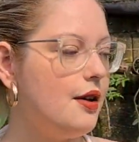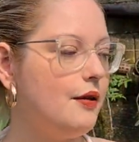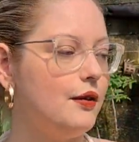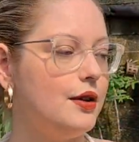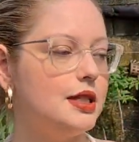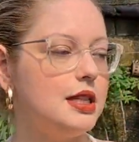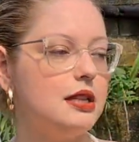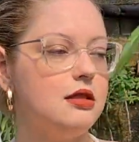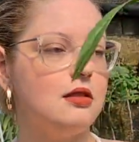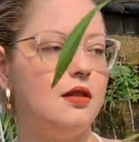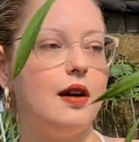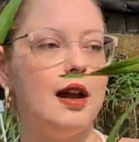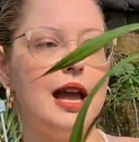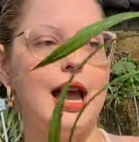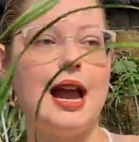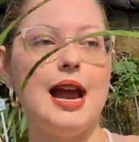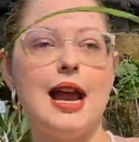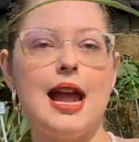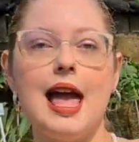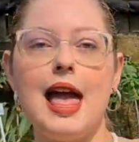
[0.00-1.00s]
vocês vão
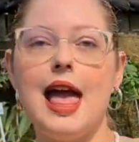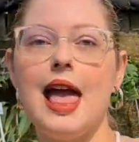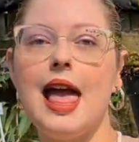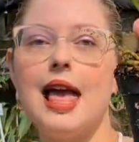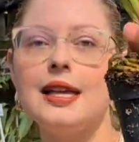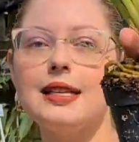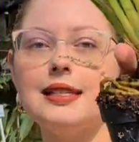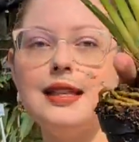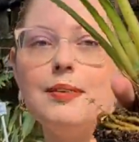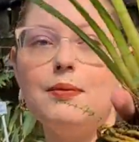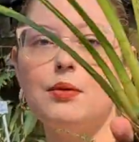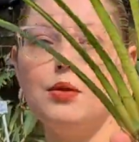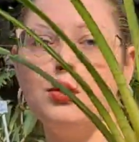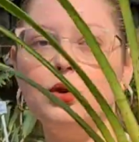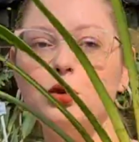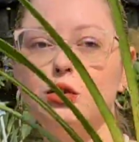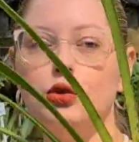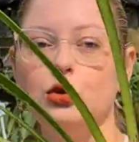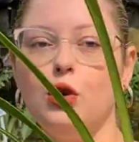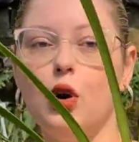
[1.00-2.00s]
ganhar essa
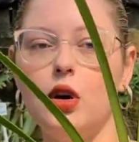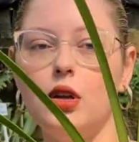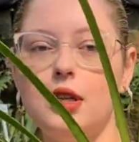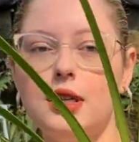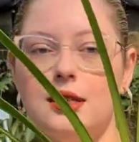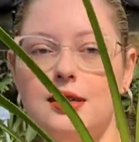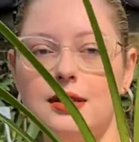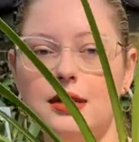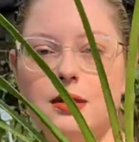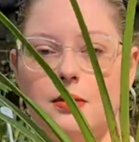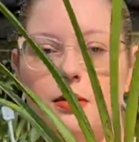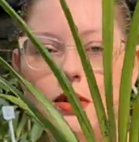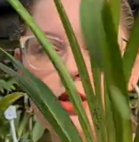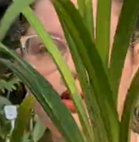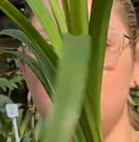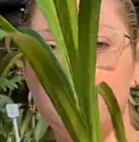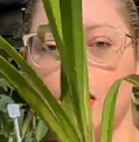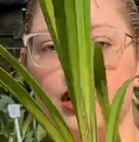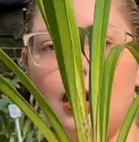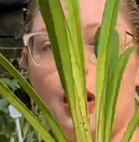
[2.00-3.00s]
mudona de
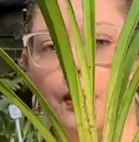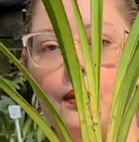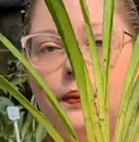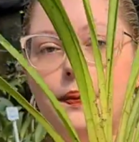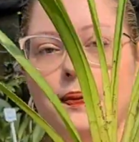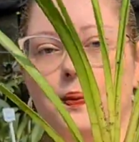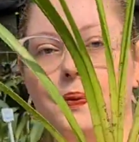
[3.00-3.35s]
simbídeo aqui, ó.